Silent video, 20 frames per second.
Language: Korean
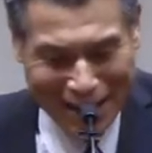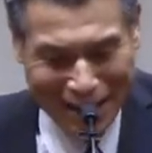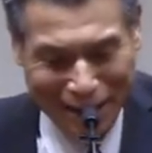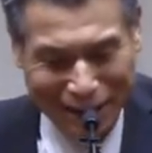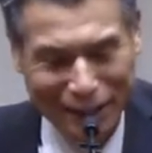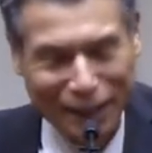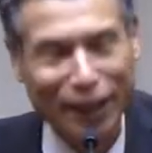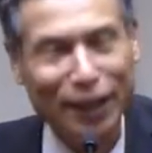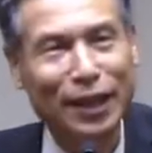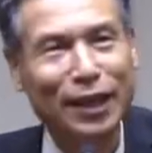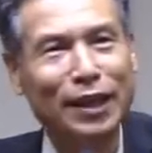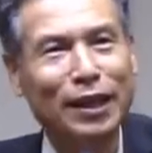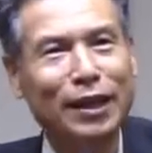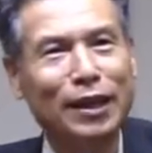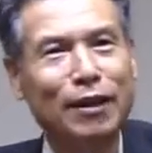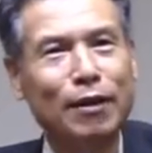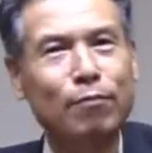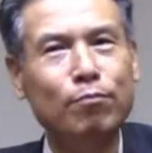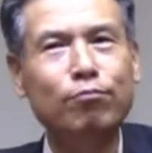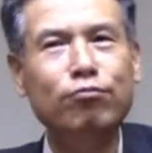어,
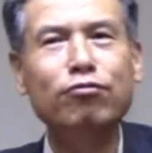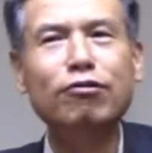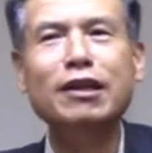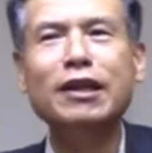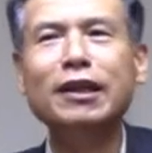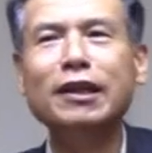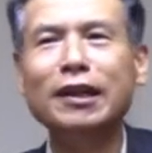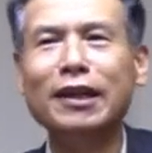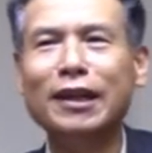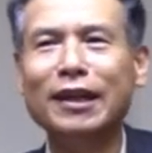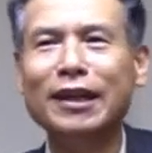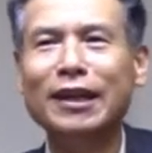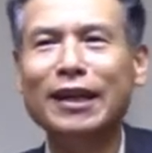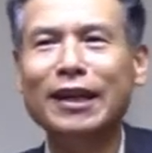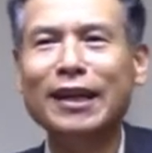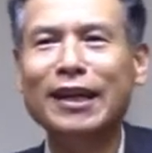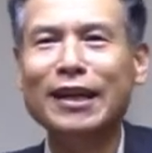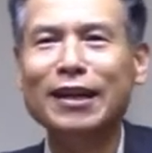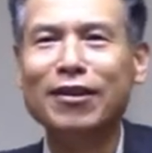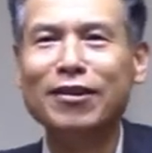자기
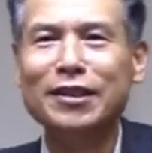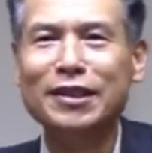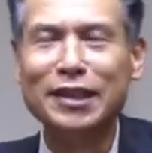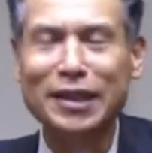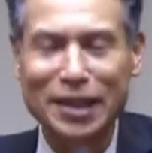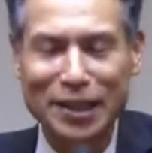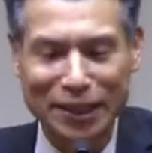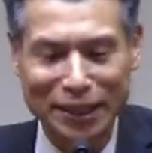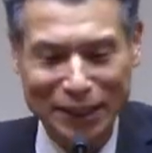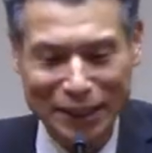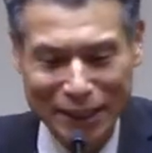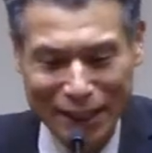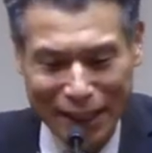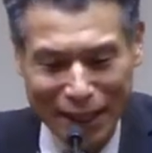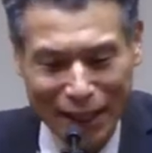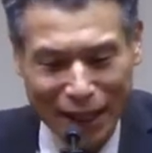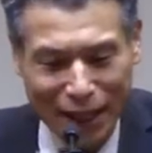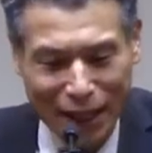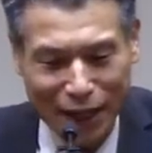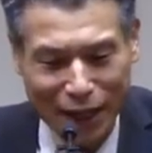무기를 그 지키는
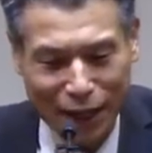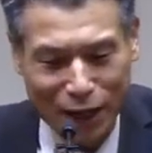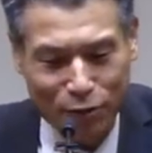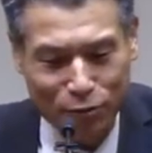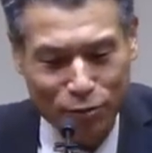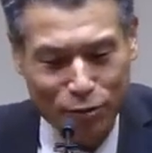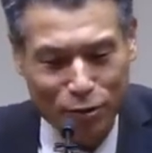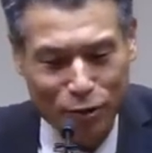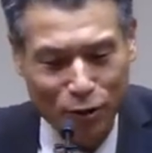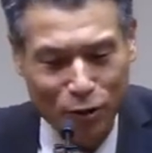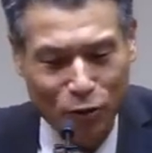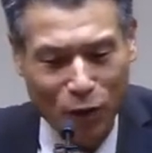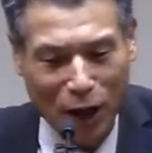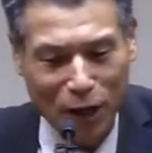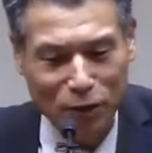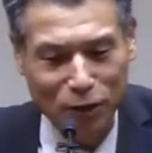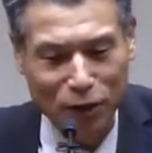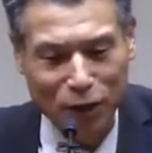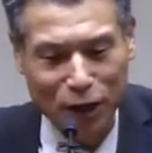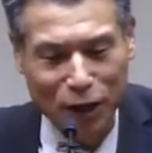하나의 훈련
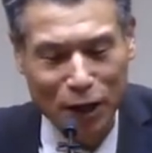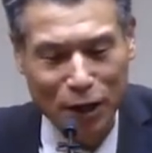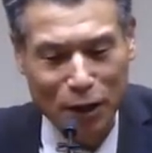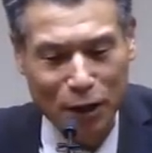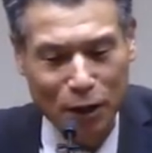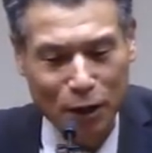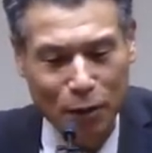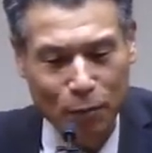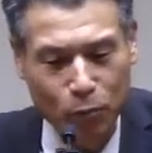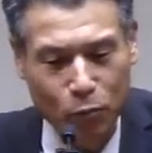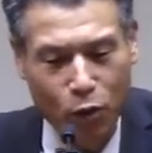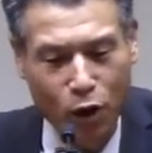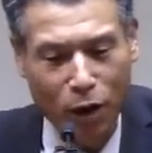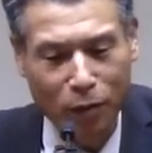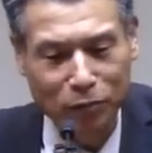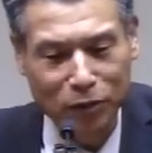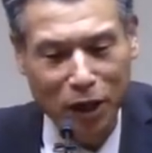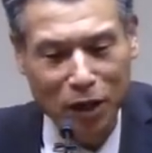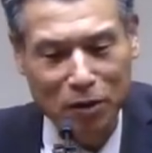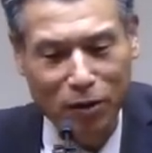과정에
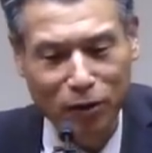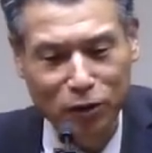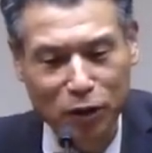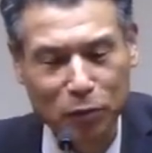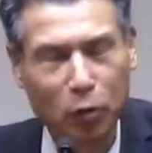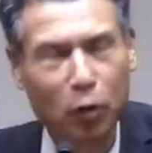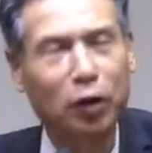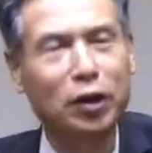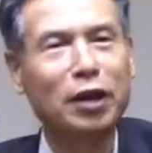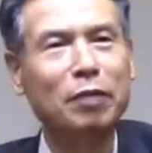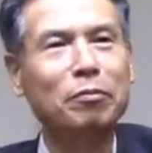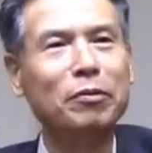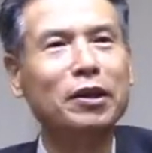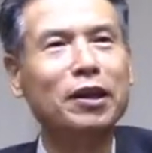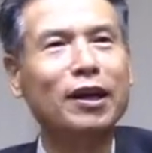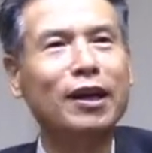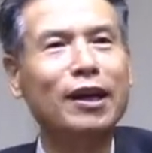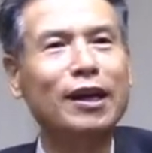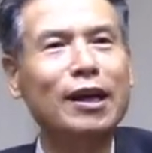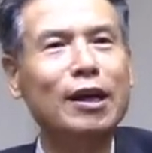포함되 것을 보게
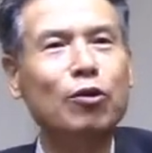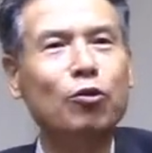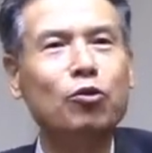됩니다.